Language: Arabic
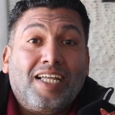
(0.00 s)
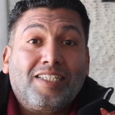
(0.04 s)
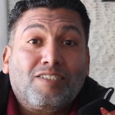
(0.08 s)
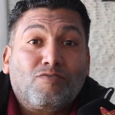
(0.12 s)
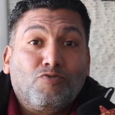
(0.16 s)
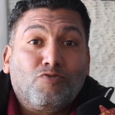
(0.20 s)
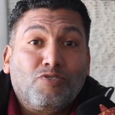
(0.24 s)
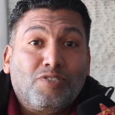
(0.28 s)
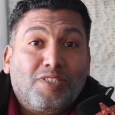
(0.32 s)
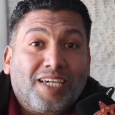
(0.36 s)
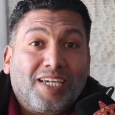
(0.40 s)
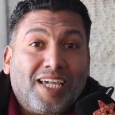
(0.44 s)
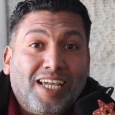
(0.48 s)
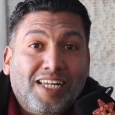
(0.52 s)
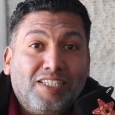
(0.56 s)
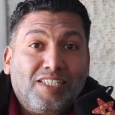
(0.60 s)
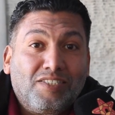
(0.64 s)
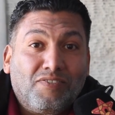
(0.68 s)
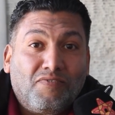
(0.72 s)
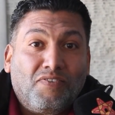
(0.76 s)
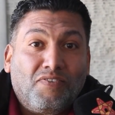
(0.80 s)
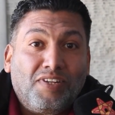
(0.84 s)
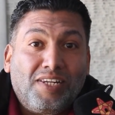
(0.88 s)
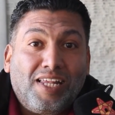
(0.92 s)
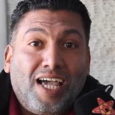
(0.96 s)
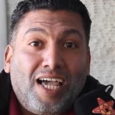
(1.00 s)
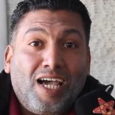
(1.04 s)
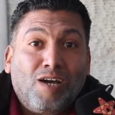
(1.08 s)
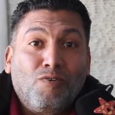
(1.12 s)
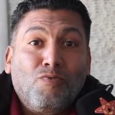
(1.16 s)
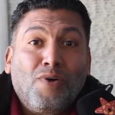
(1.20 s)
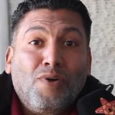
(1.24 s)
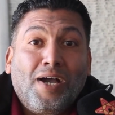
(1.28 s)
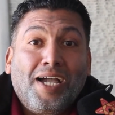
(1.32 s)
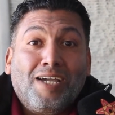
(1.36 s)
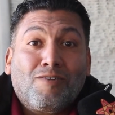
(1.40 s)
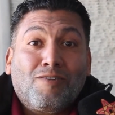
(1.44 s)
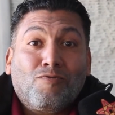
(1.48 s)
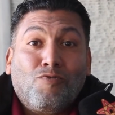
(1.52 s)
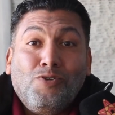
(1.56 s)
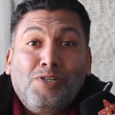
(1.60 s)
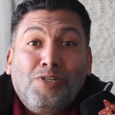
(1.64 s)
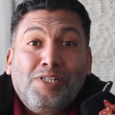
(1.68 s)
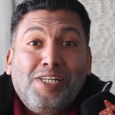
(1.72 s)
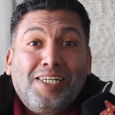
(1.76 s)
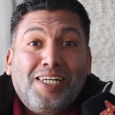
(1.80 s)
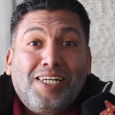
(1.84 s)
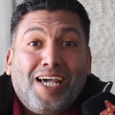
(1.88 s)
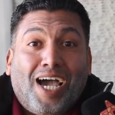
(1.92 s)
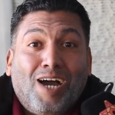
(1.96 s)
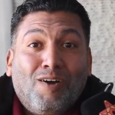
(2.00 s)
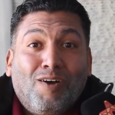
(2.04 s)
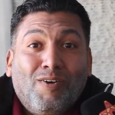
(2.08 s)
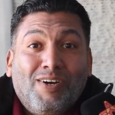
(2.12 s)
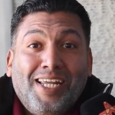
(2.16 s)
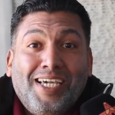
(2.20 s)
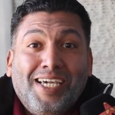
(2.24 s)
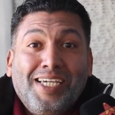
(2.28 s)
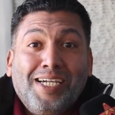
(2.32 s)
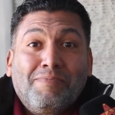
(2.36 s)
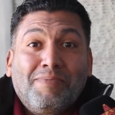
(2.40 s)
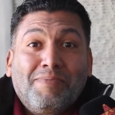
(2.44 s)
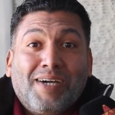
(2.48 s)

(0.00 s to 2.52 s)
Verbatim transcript: انا كنت جالس في القهوه كل اللي حواليا